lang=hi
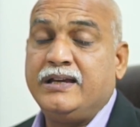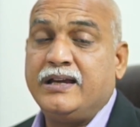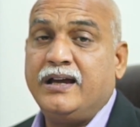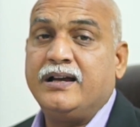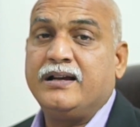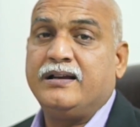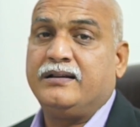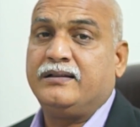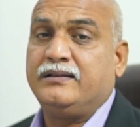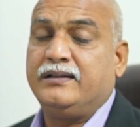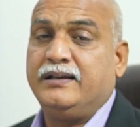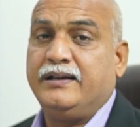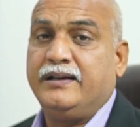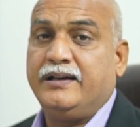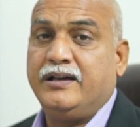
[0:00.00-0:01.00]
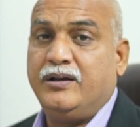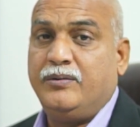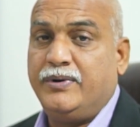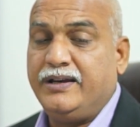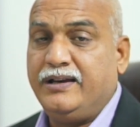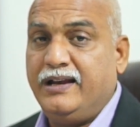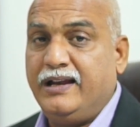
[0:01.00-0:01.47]
क्या करता है
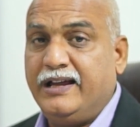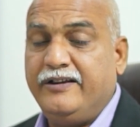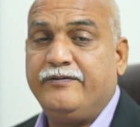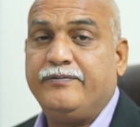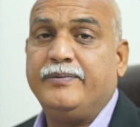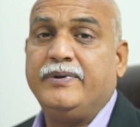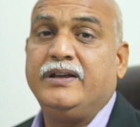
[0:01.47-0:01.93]
हमारी लाइफ